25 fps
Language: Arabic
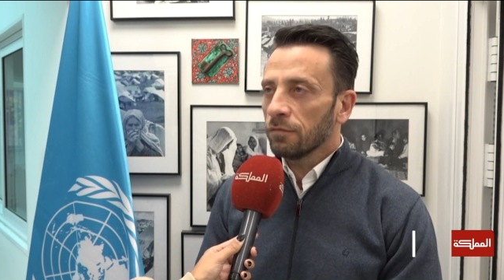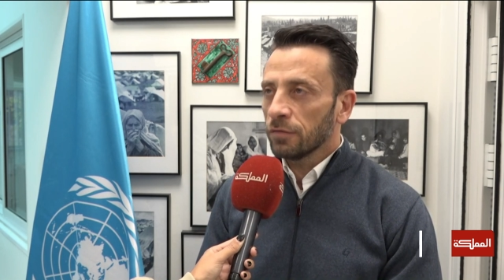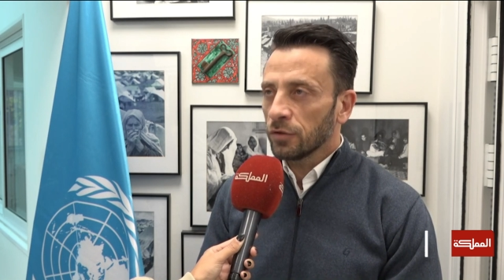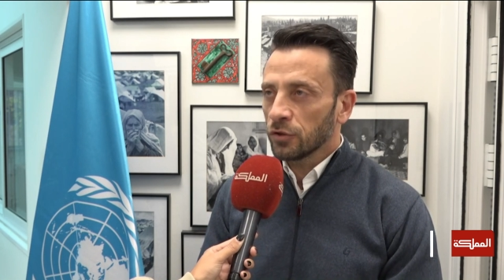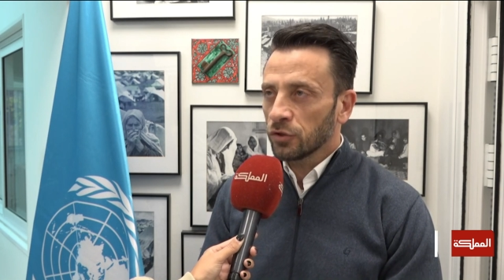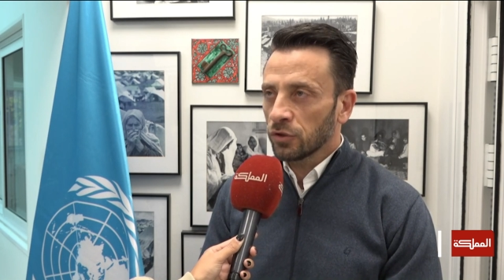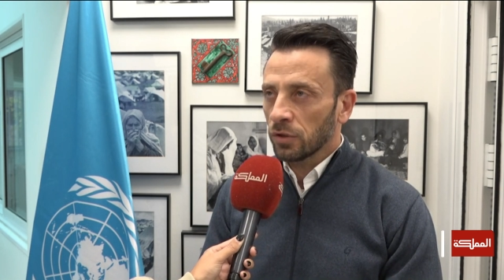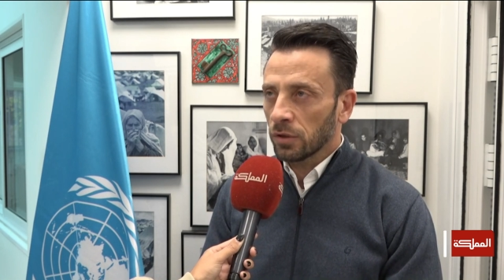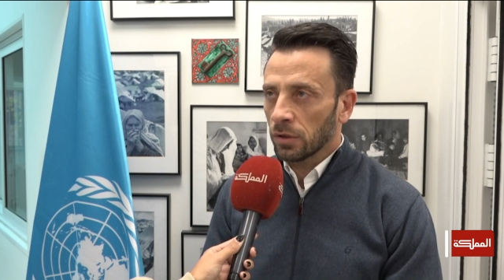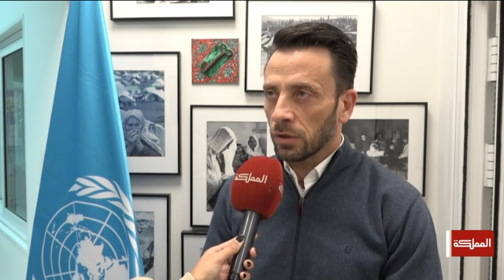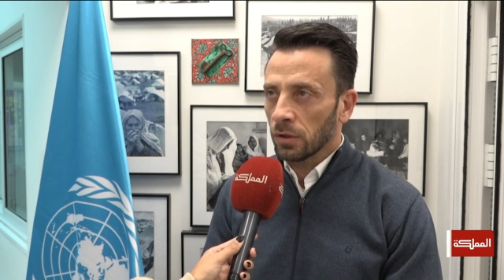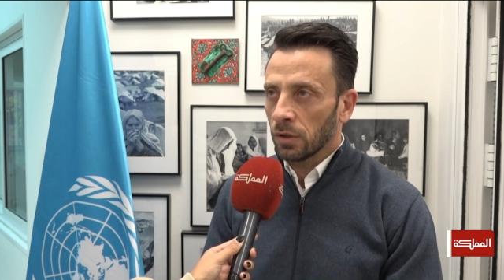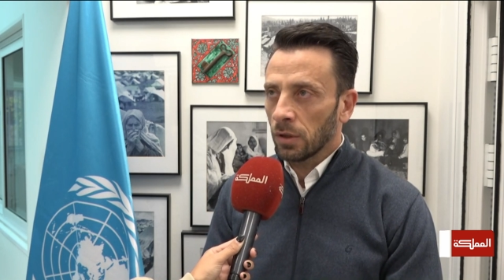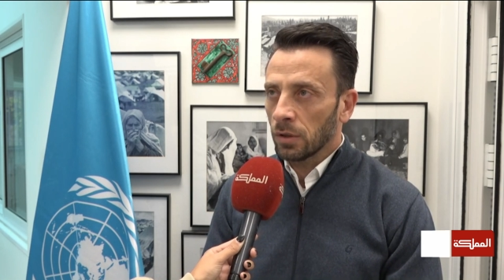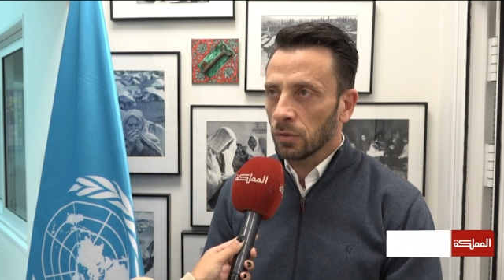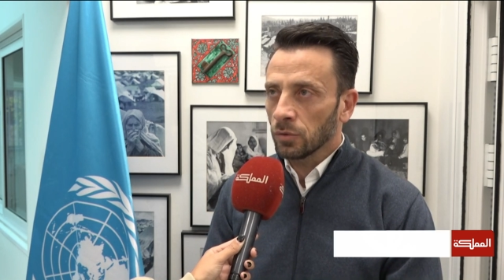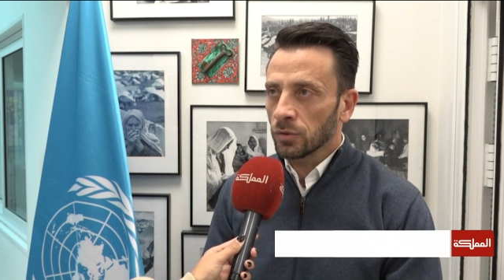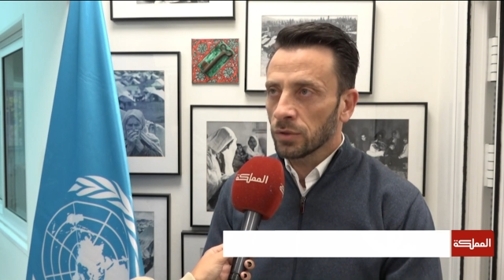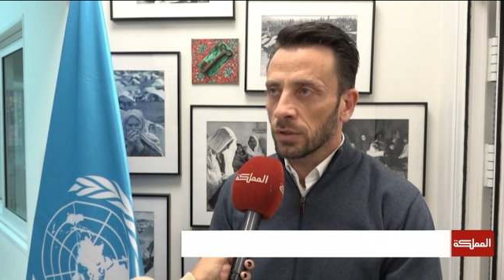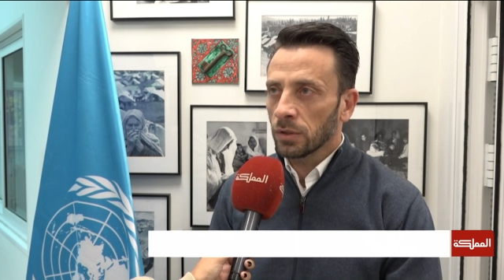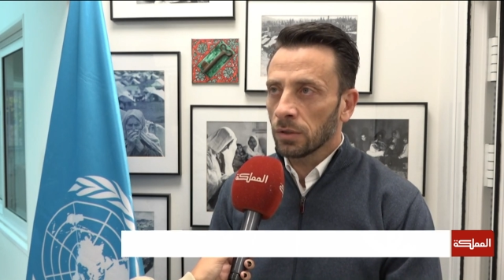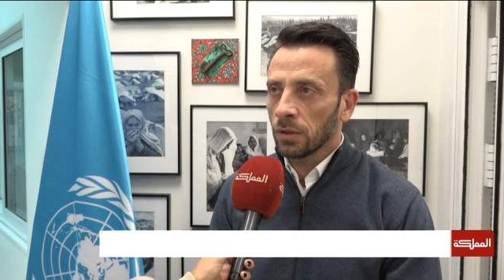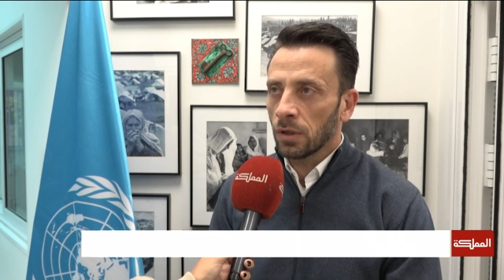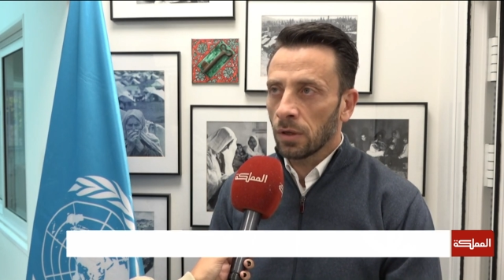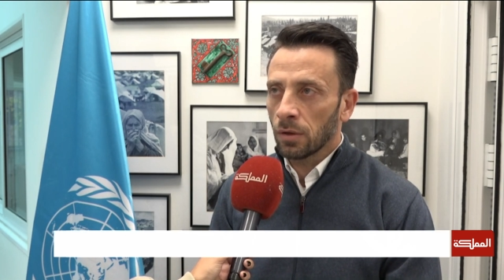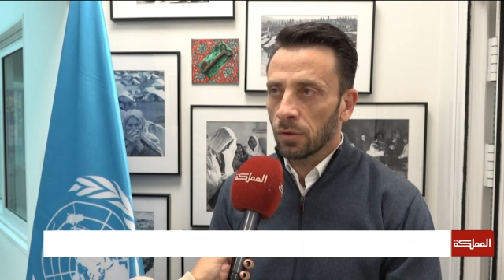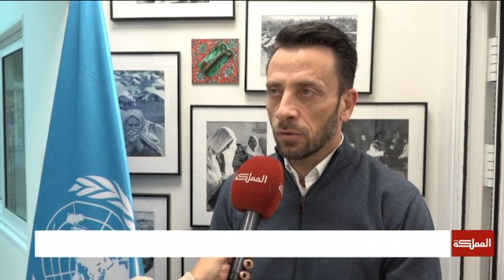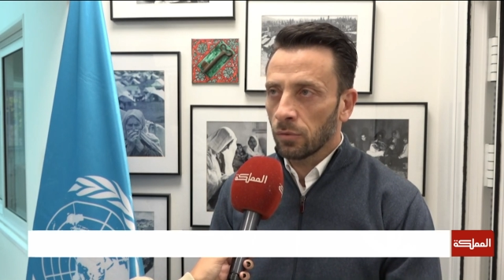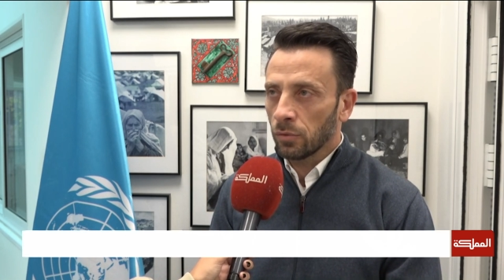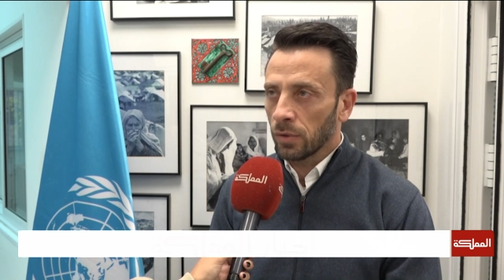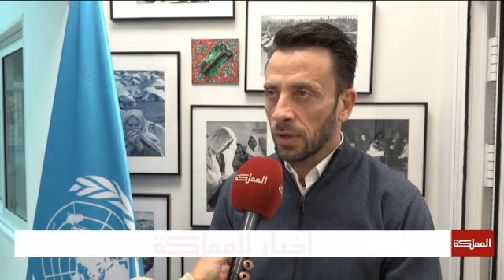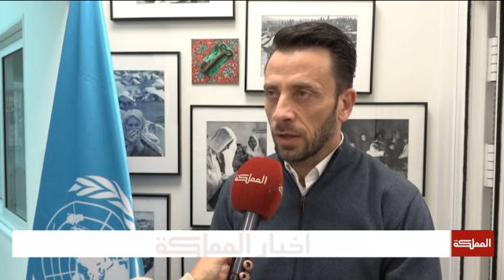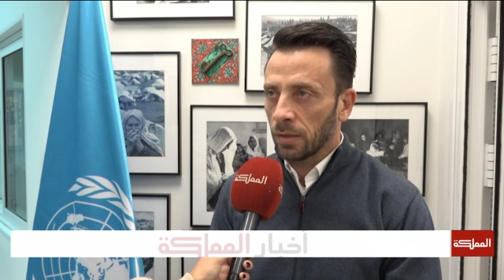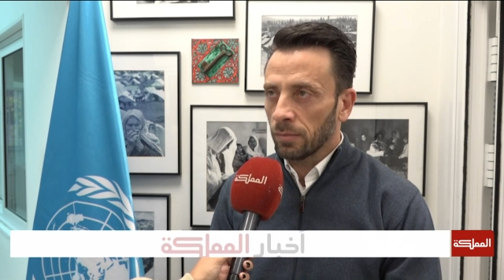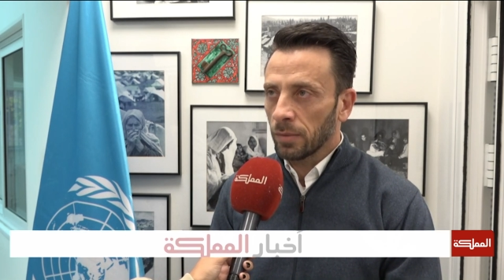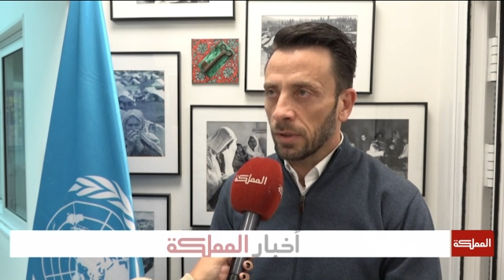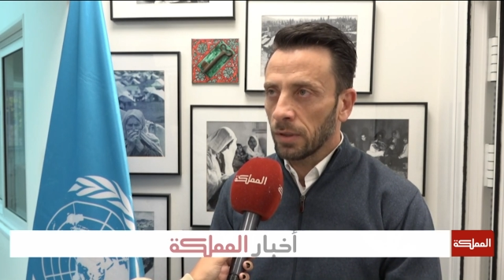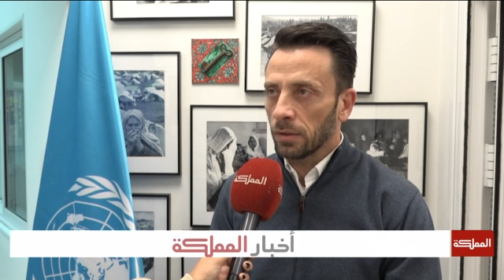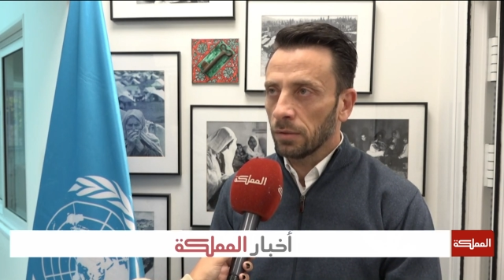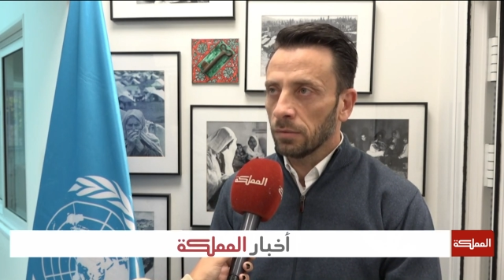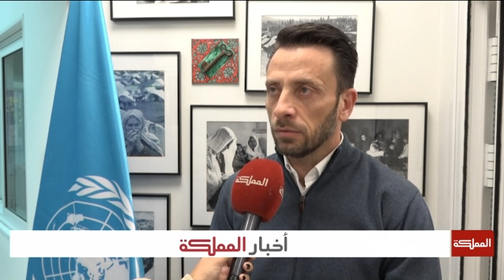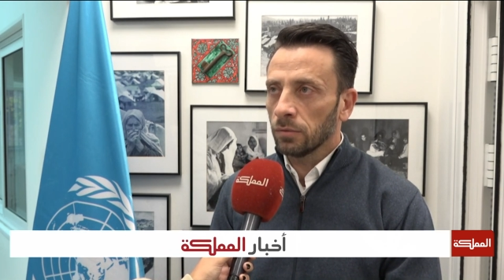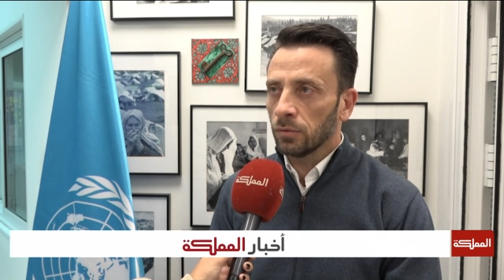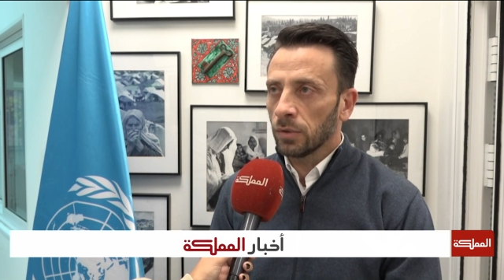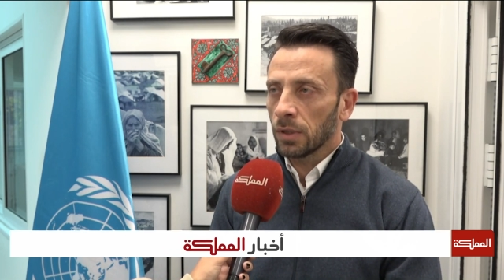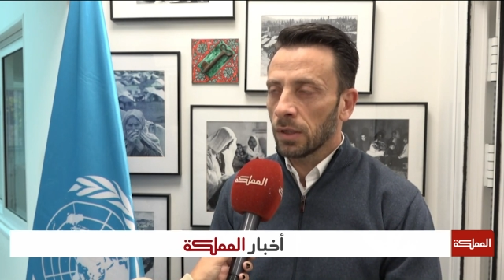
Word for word: في الشرق الأوسط حيث نعمل